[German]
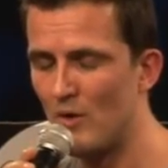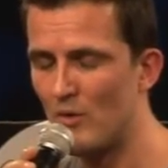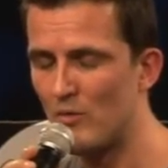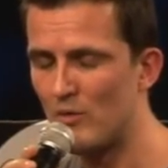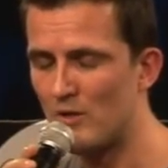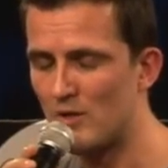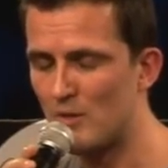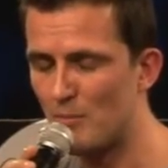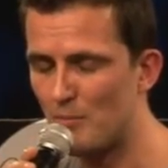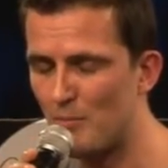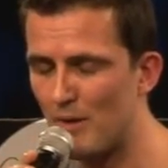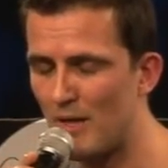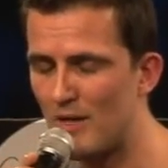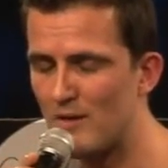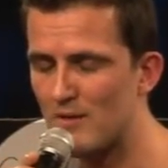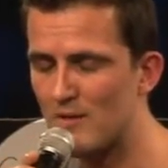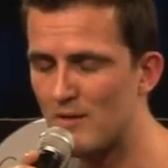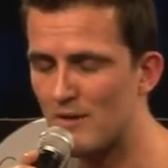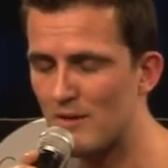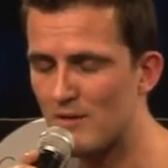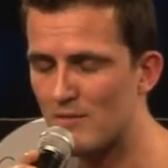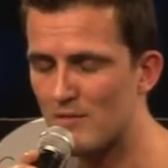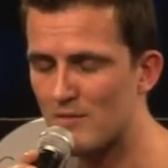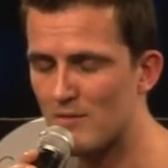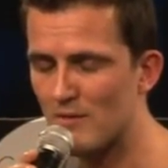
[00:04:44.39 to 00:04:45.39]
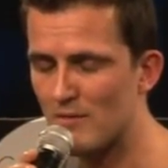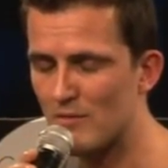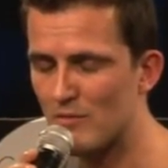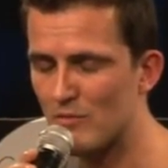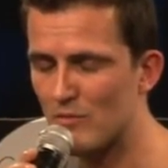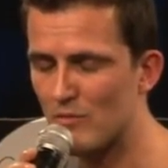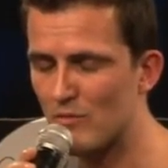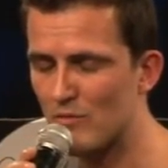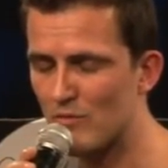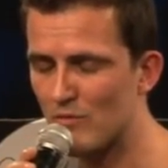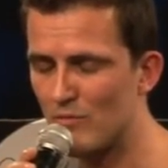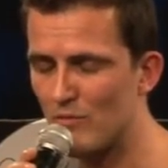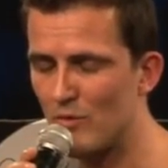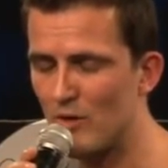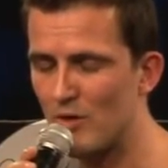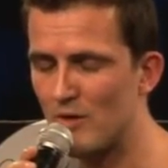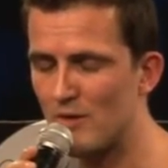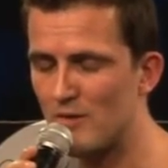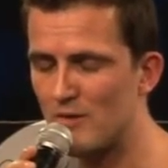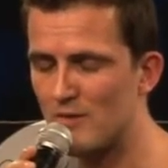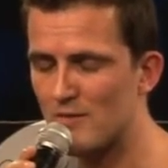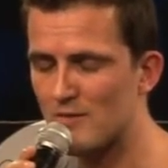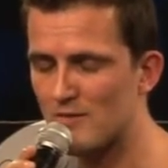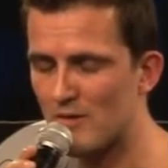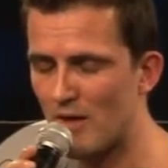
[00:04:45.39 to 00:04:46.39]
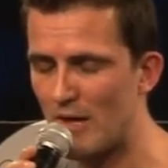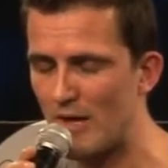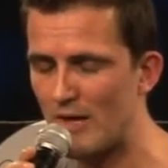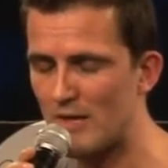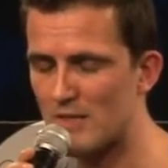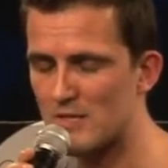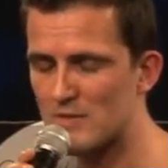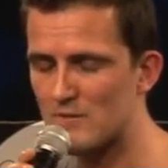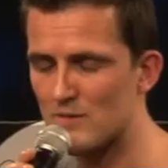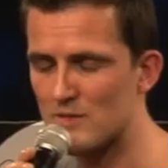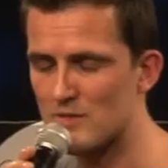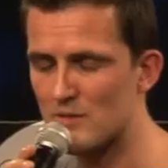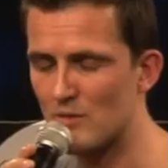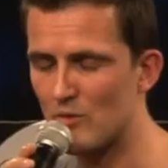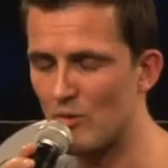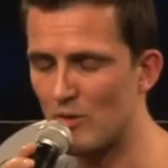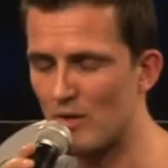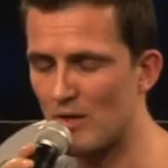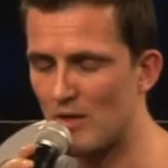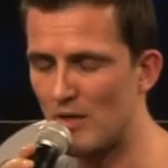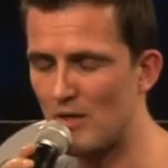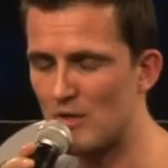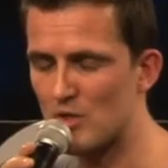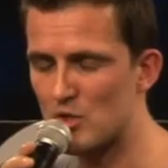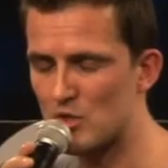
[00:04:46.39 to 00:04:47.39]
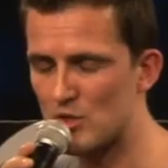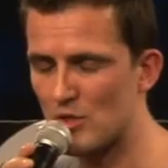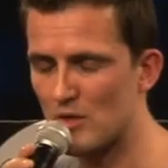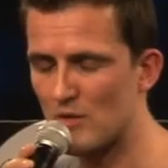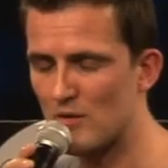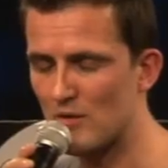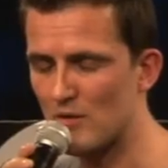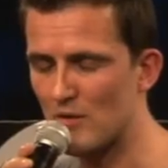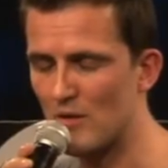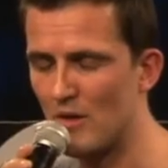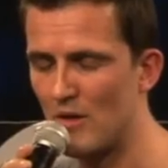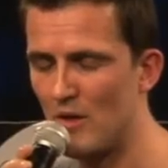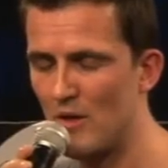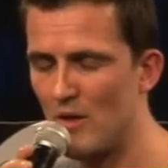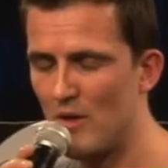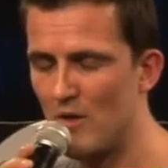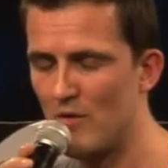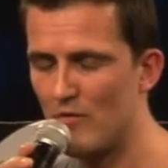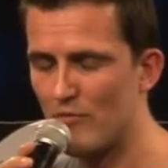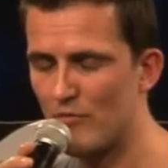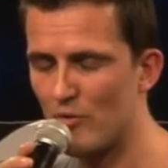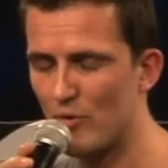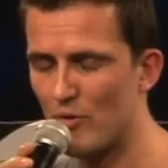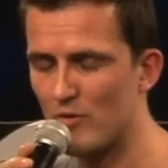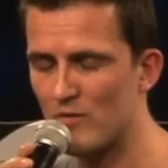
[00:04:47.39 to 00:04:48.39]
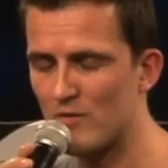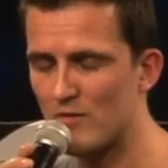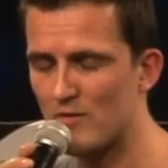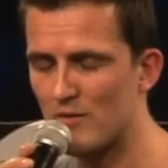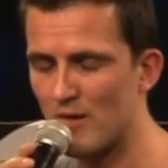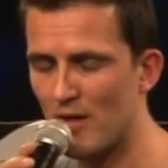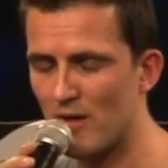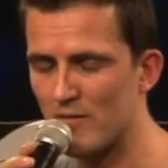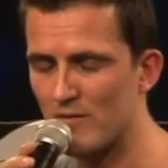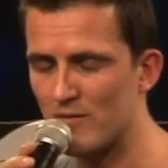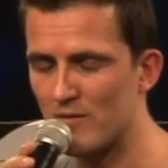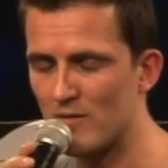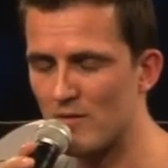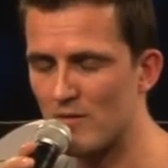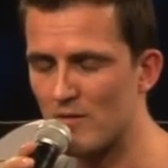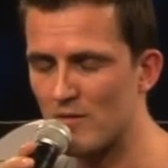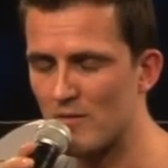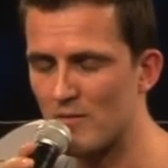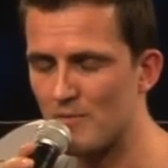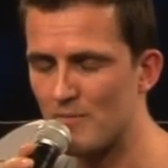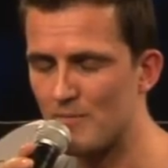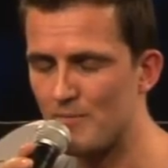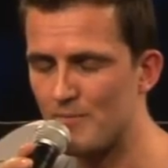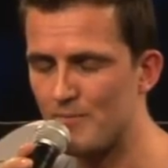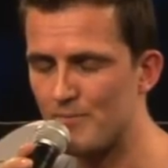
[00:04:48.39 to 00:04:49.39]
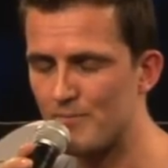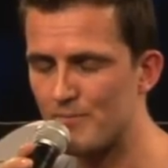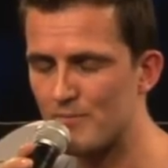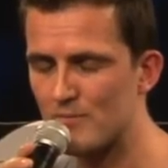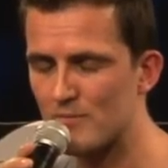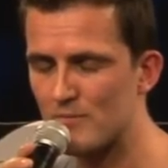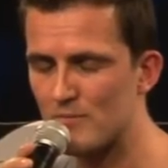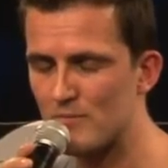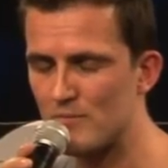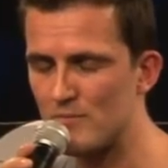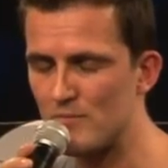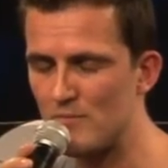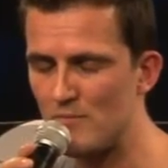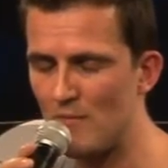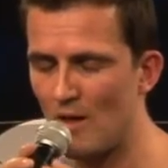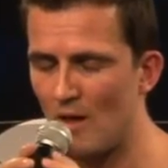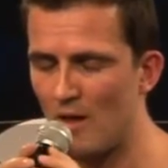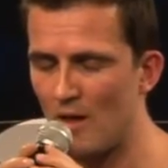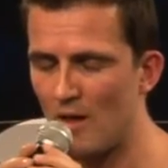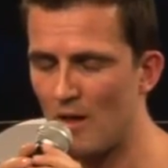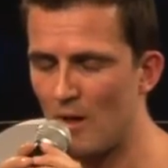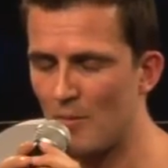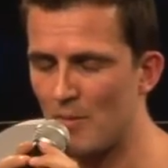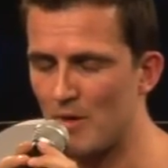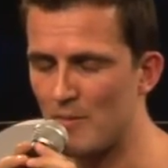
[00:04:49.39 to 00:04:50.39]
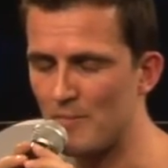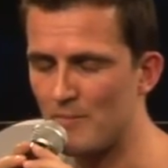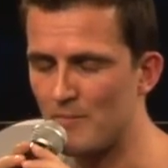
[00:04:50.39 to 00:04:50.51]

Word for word: Und ich bete jetzt, dass du uns wirklich zeigst, was konkrete Schritte für uns dran sind. Amen.